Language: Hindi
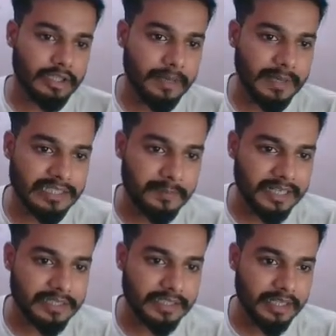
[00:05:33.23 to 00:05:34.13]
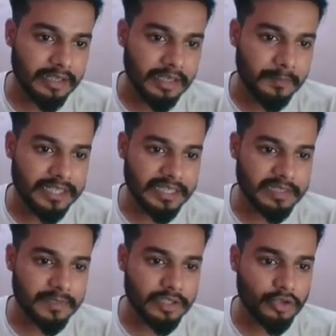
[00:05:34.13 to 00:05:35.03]
इतना पैसा मिलना चाहिए था बट
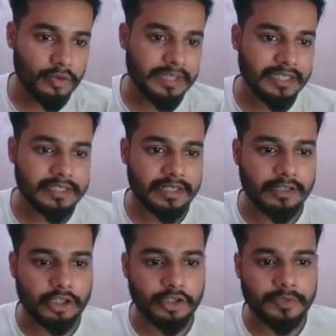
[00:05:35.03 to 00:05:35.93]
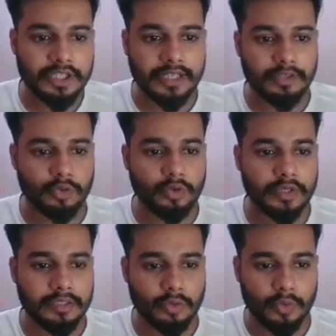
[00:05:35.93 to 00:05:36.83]
इसमें से जो भी इसका कंट्रीब्यूशन है दोनों
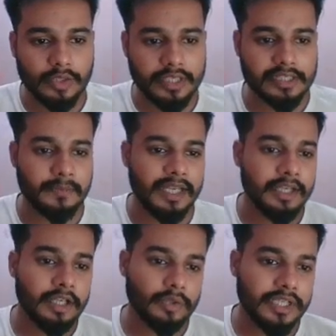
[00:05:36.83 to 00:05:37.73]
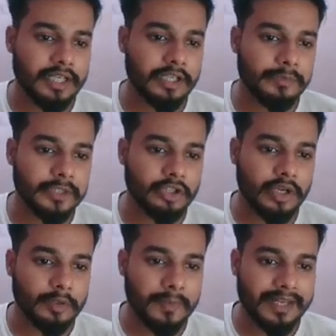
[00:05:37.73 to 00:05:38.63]
दोनों ही केस में तो ये कंट्रीब्यूशन तो
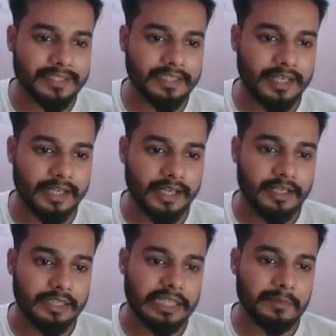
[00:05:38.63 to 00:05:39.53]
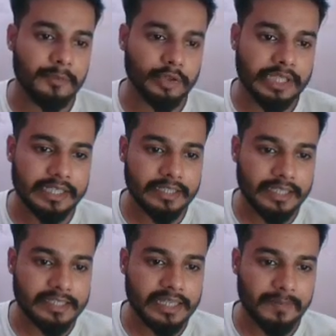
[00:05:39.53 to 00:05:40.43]
हम लोग माइनस कर देंगे ना तब हम लोग देखेंगे
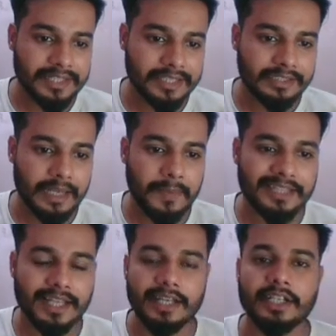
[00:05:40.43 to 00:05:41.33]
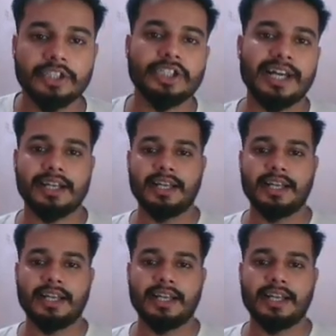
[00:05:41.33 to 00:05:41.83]
कि इसके पास कितना पैसा जा रहा